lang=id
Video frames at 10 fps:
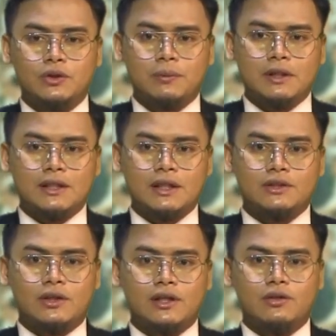untuk
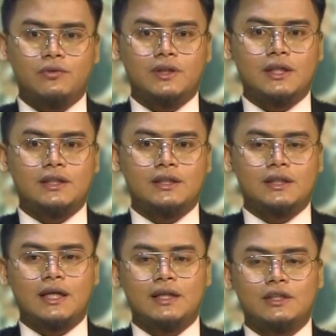pelaksanaan sholat Idul Fitri yang
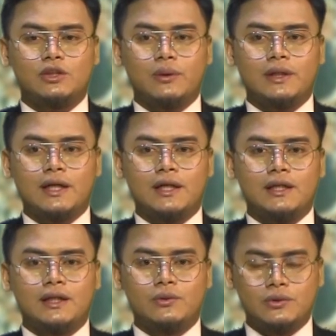tertera di sejumlah
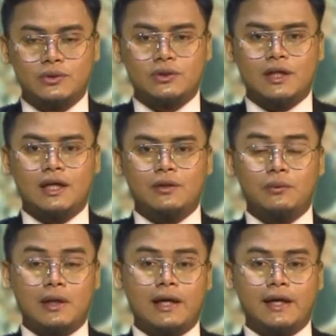daerah, di,
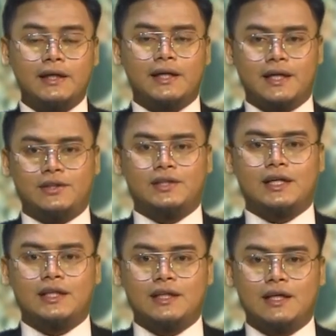khususnya di wilayah
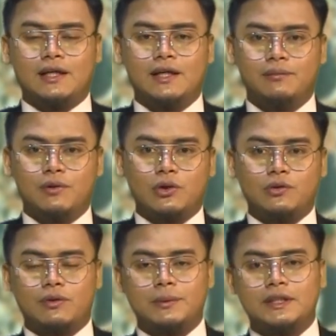DKI Jakarta.
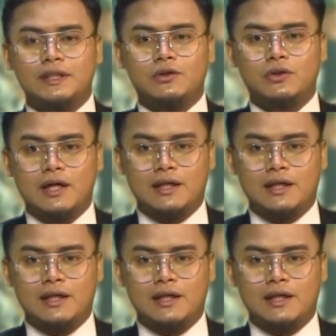Berikut informasinya untuk